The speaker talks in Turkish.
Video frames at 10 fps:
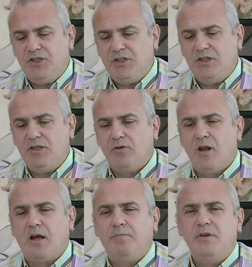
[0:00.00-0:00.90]
Ciddi
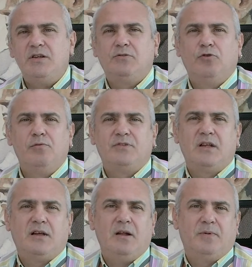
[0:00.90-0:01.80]
olarak bir
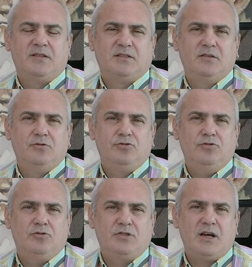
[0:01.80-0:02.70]
doğumsal kalp hastalığı
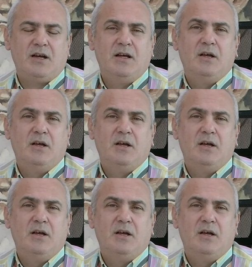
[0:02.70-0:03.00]
düşünüyorsak